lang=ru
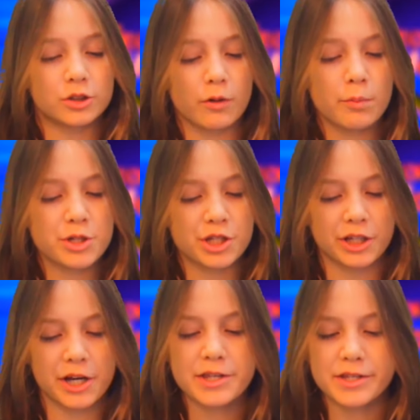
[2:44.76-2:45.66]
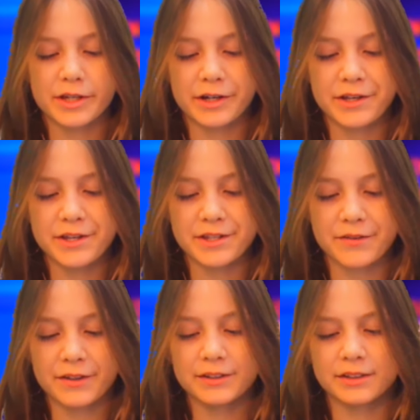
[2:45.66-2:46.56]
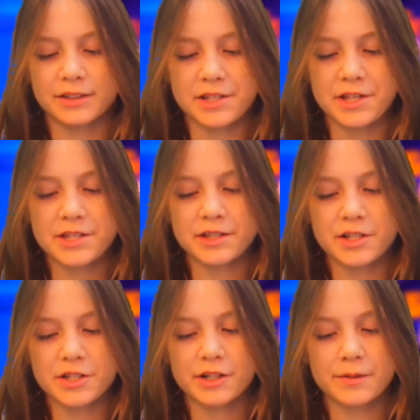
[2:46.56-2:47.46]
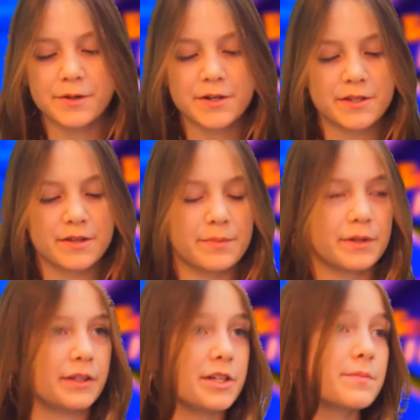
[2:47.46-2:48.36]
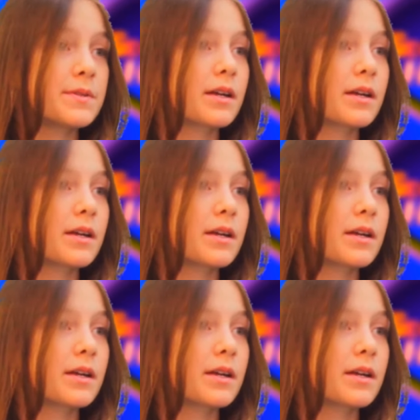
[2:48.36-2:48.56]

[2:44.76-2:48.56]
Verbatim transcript: Что пожелаете и какие советы дадите нашей команде и передаче